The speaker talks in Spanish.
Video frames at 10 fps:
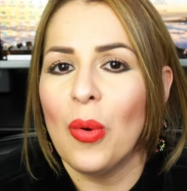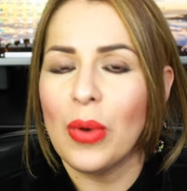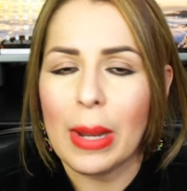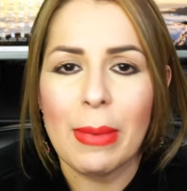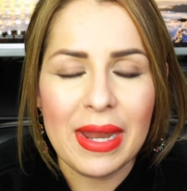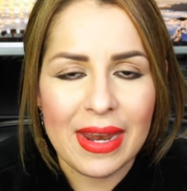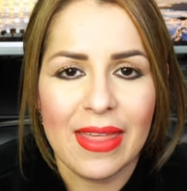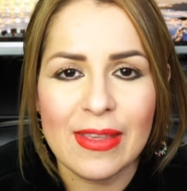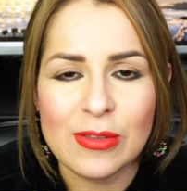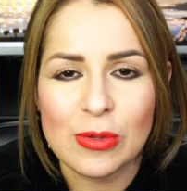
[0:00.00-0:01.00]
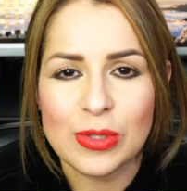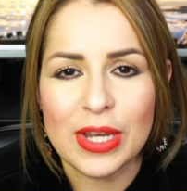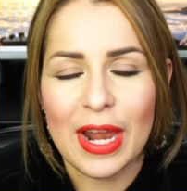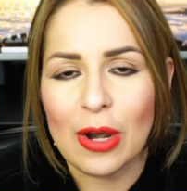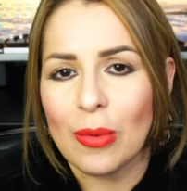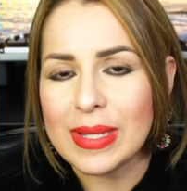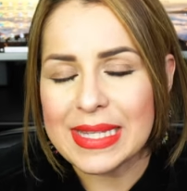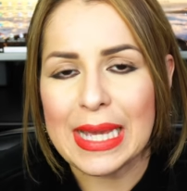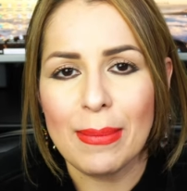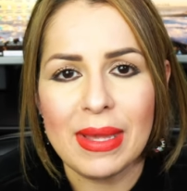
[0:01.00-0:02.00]
Una manera de ilustrarlo
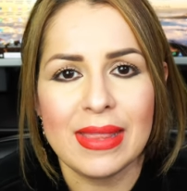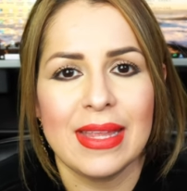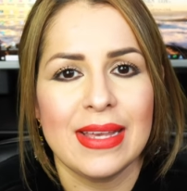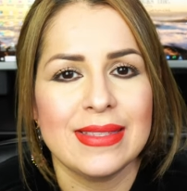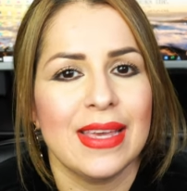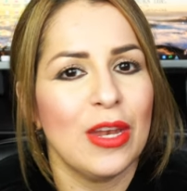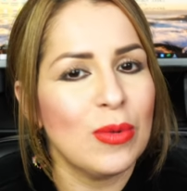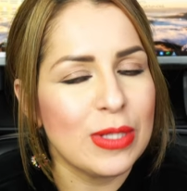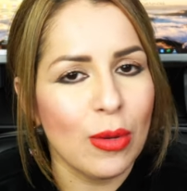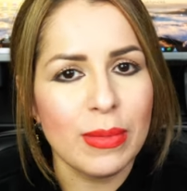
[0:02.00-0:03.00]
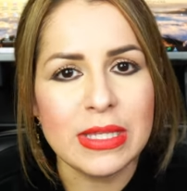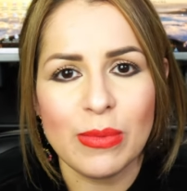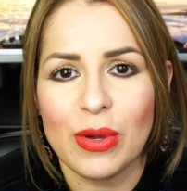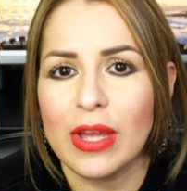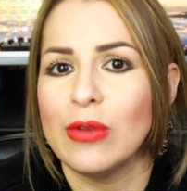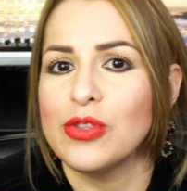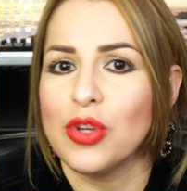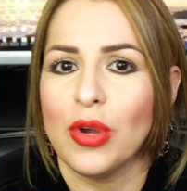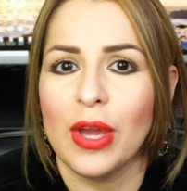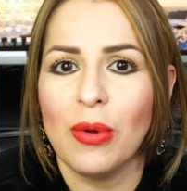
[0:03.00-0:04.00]
básicamente es que no es lo mismo que nos
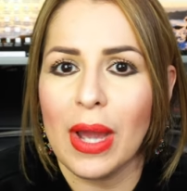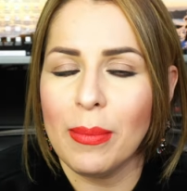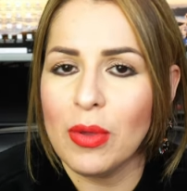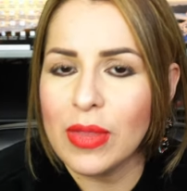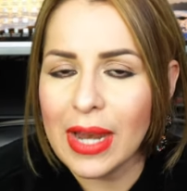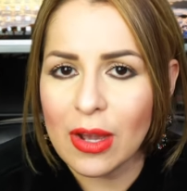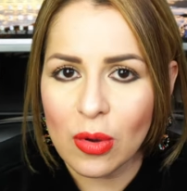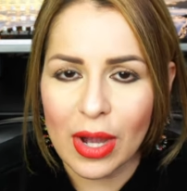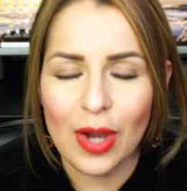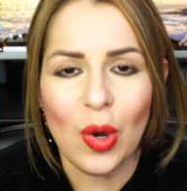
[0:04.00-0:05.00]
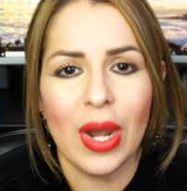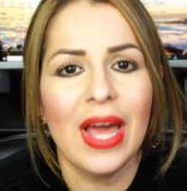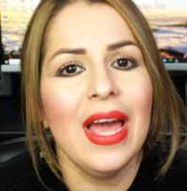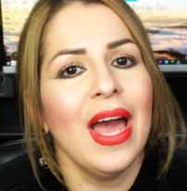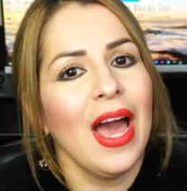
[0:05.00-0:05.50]
choque un camión de la Coca-Cola